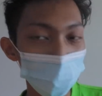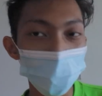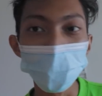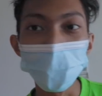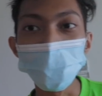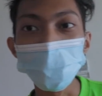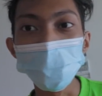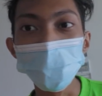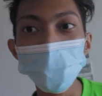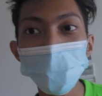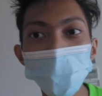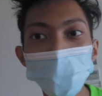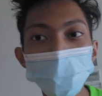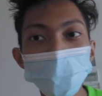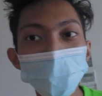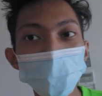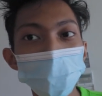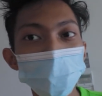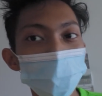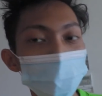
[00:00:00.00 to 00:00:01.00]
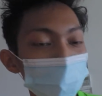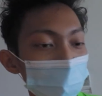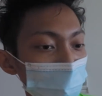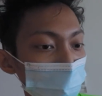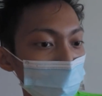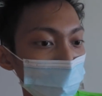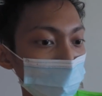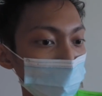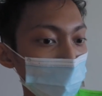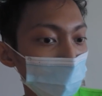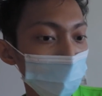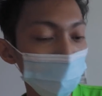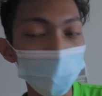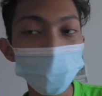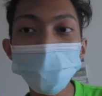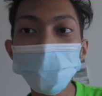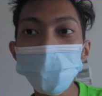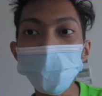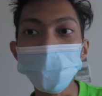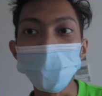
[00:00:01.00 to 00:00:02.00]
bigla-bigla dahil,
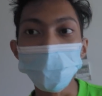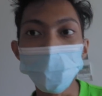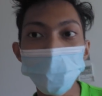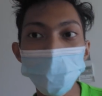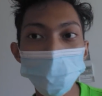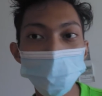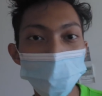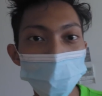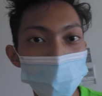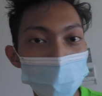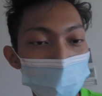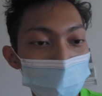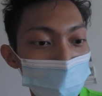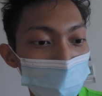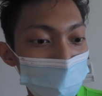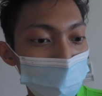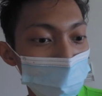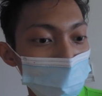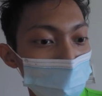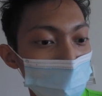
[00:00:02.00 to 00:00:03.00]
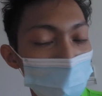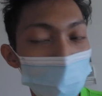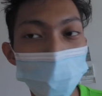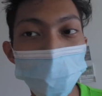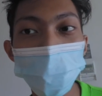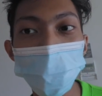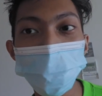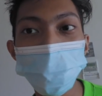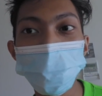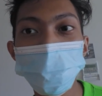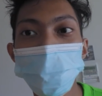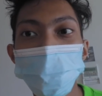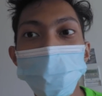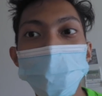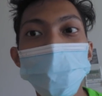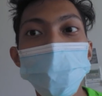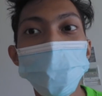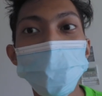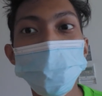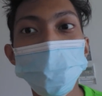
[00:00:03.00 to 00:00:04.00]
ayun nga, uh, madali na siyang maglagas.
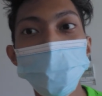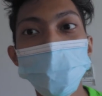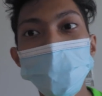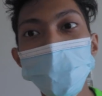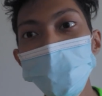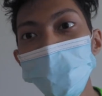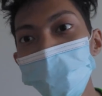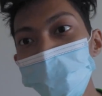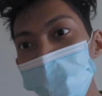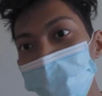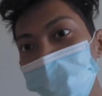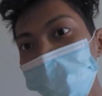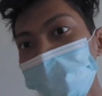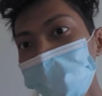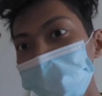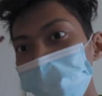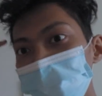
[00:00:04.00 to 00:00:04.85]
Tsaka kapag naliligo